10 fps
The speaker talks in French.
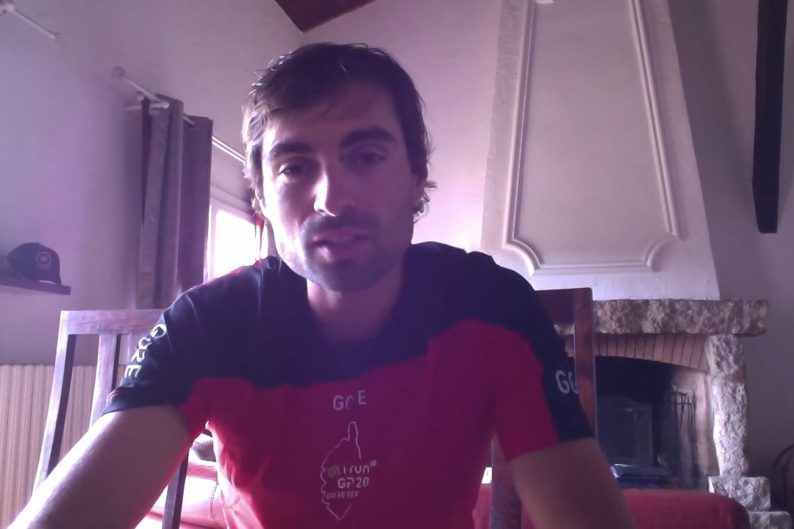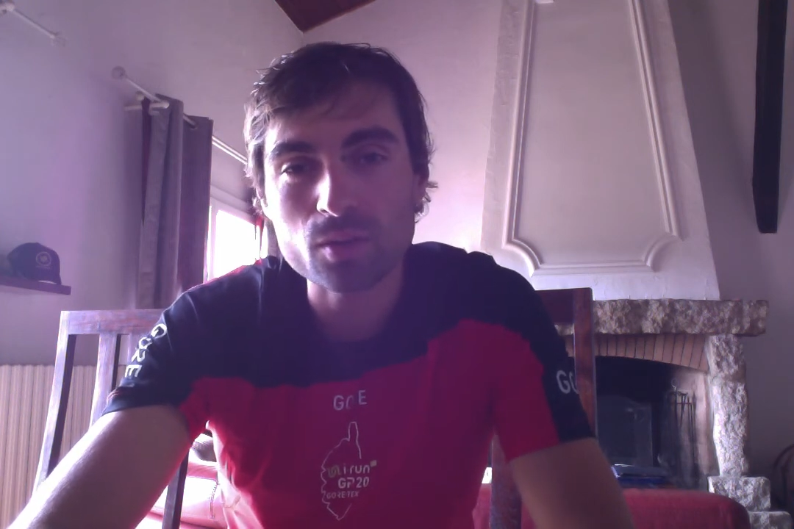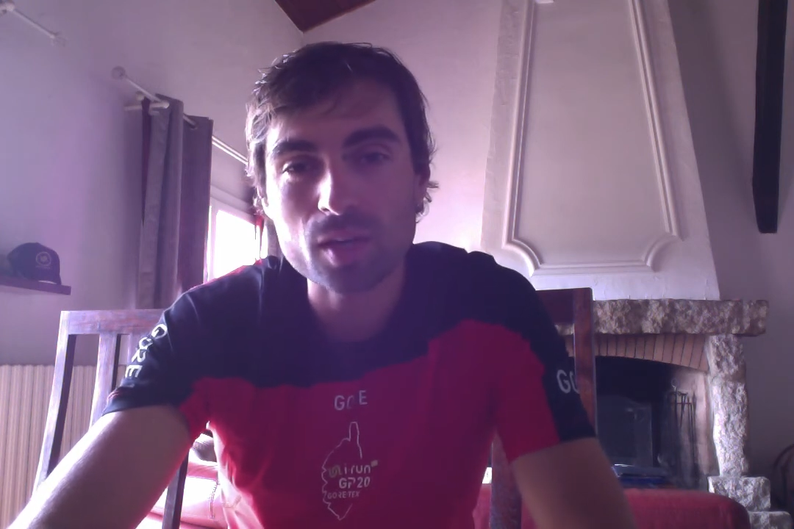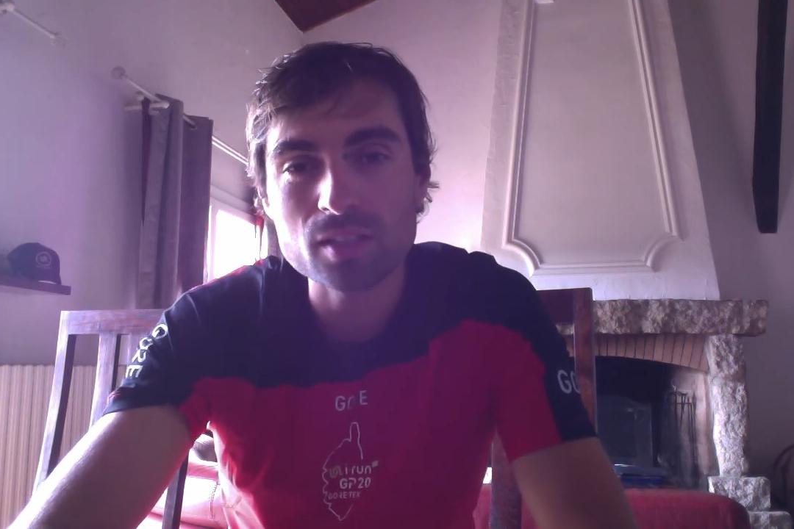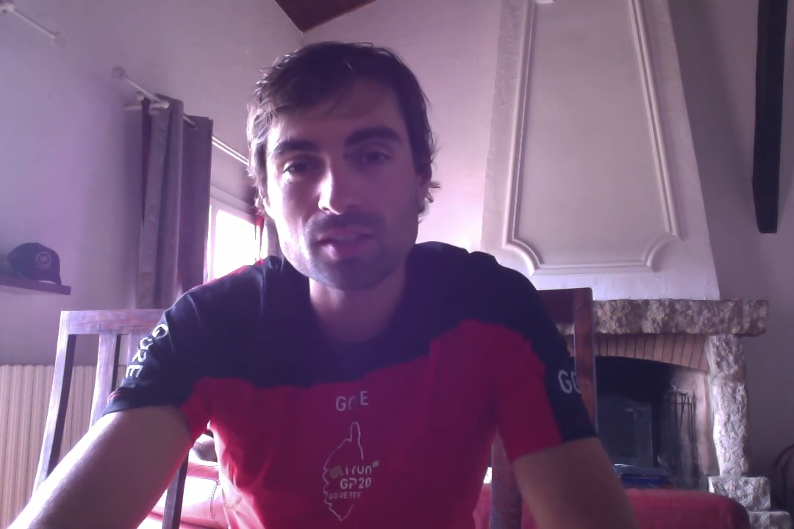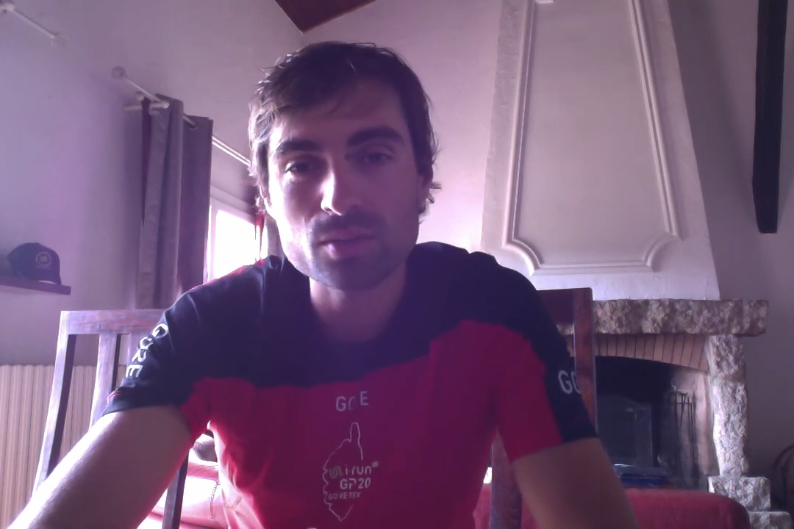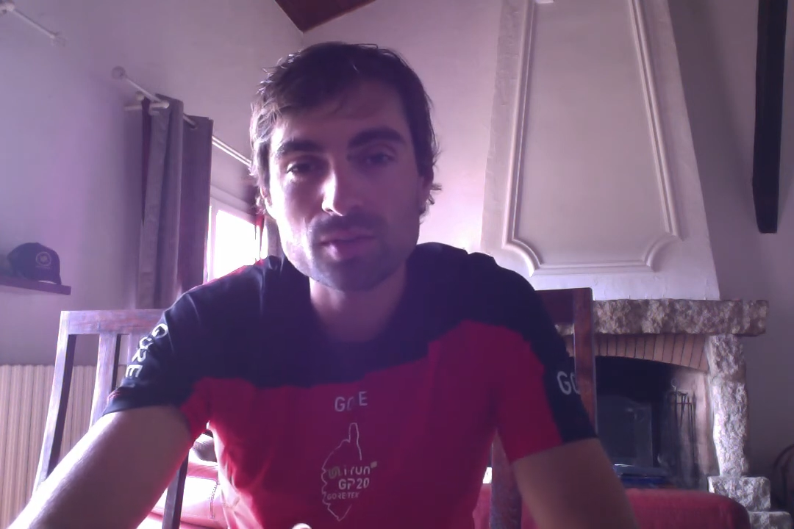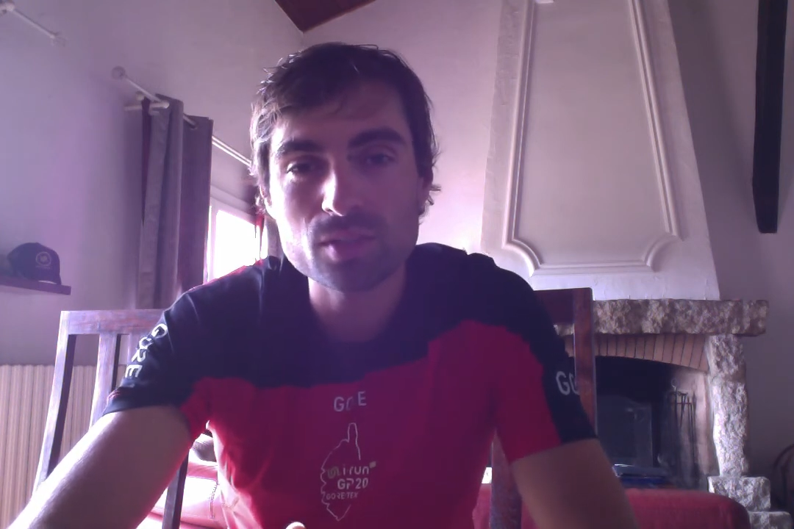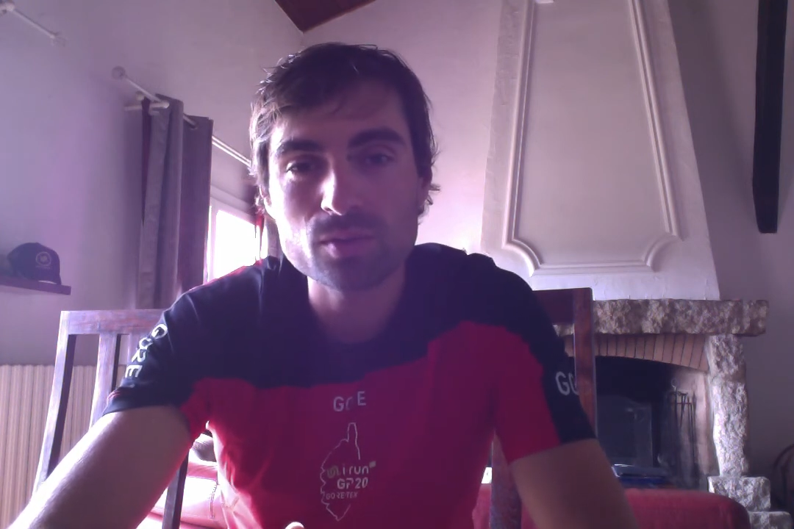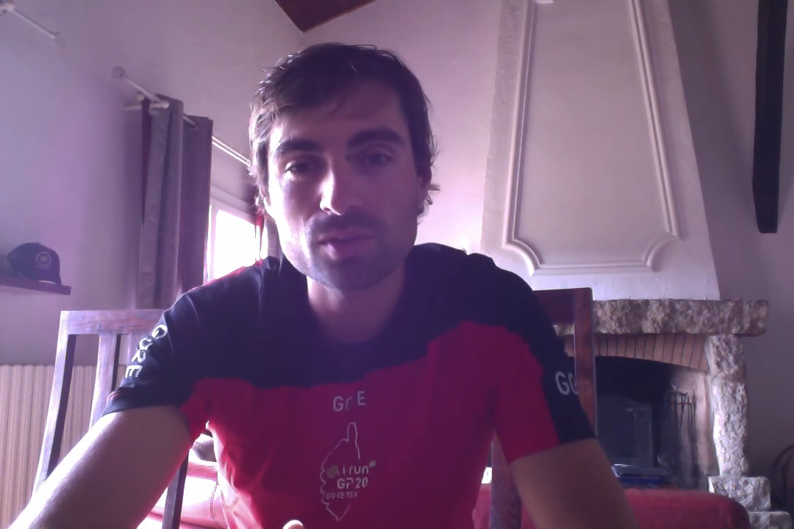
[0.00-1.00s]
qui a organisé
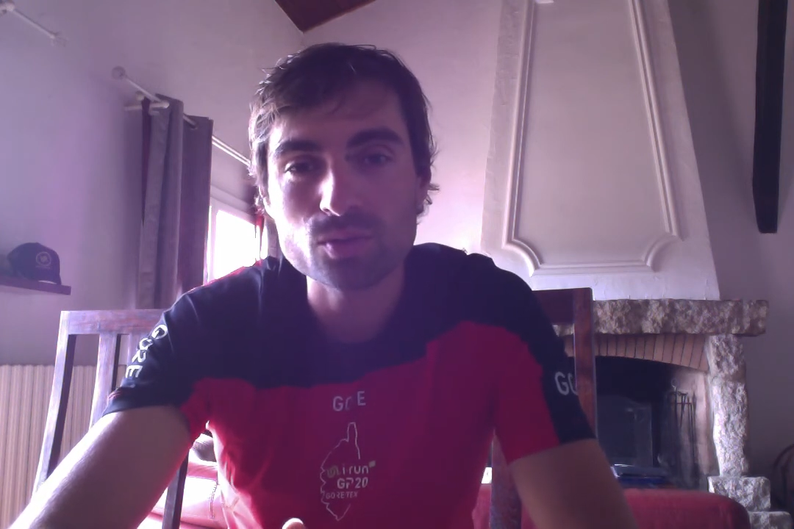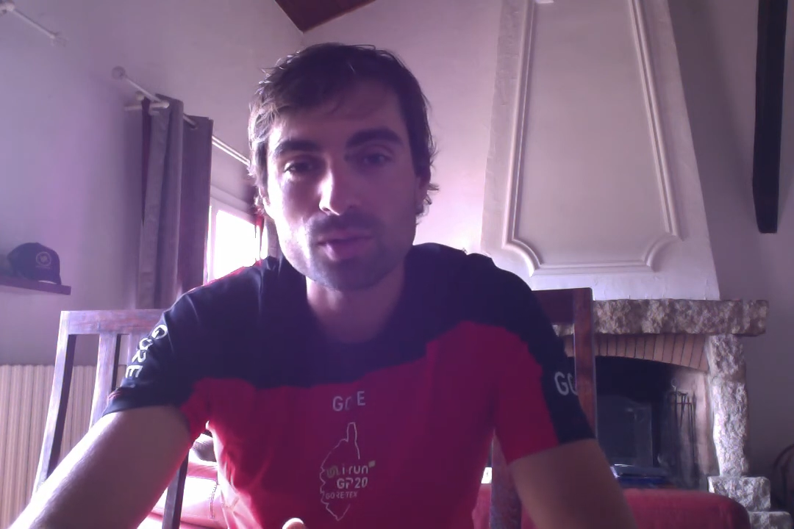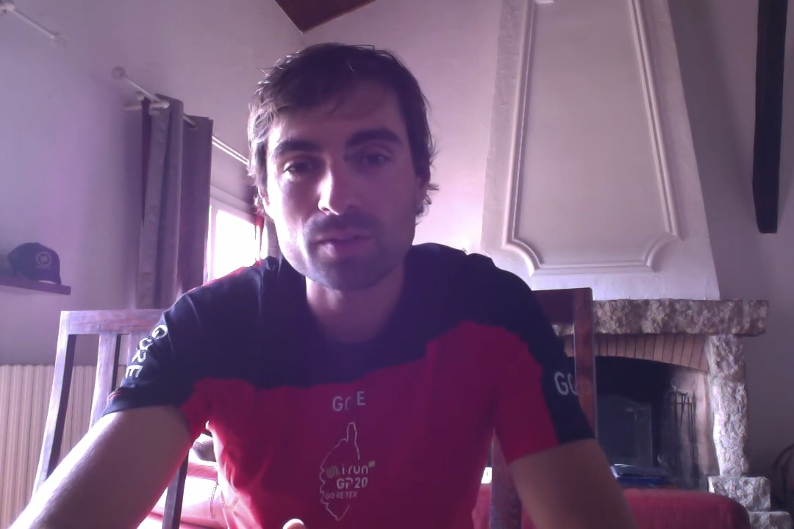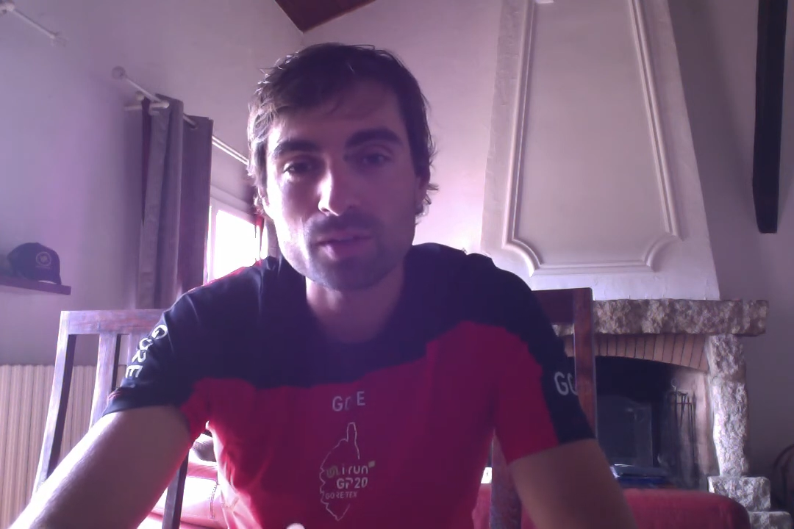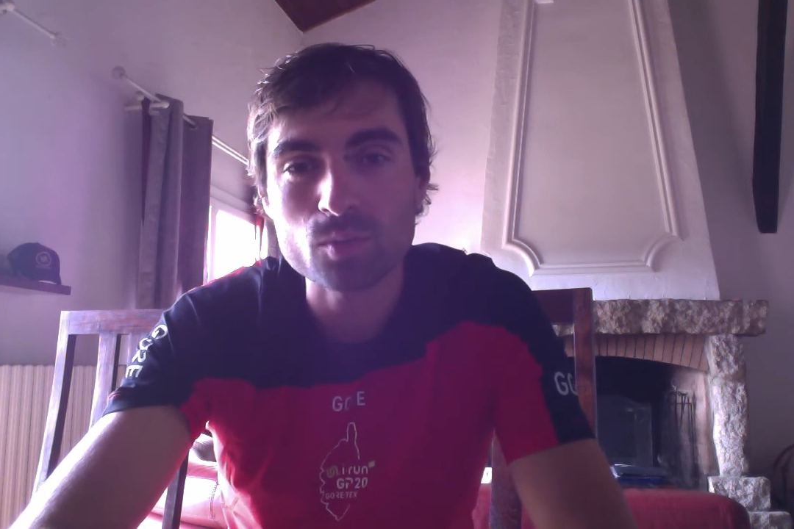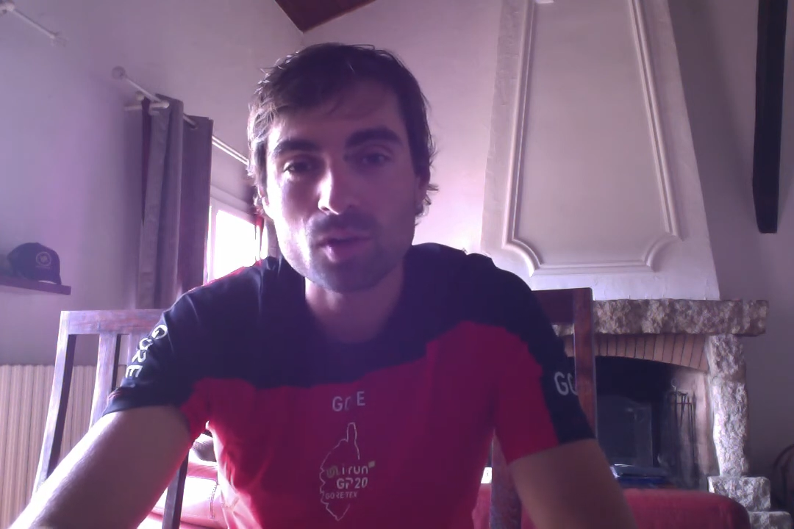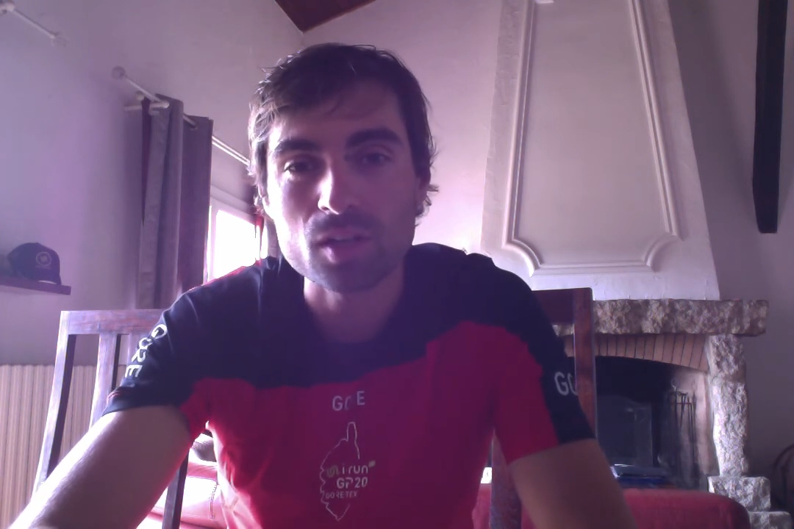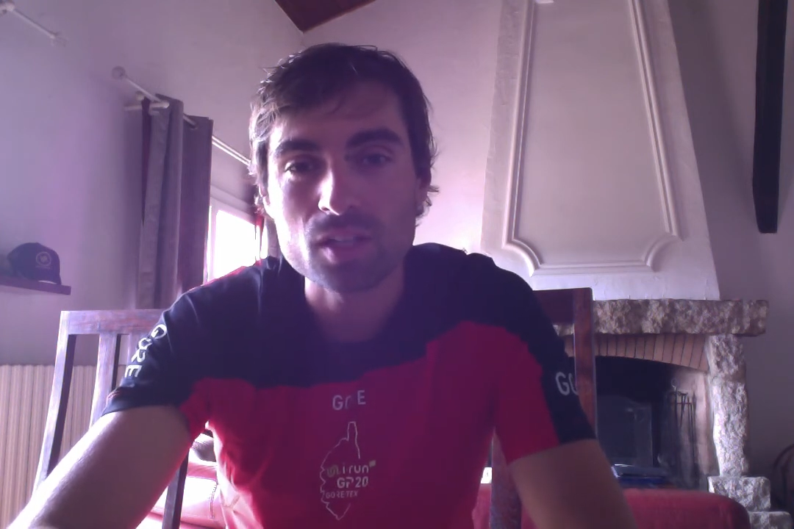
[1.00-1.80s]
aussi le séjour avec moi.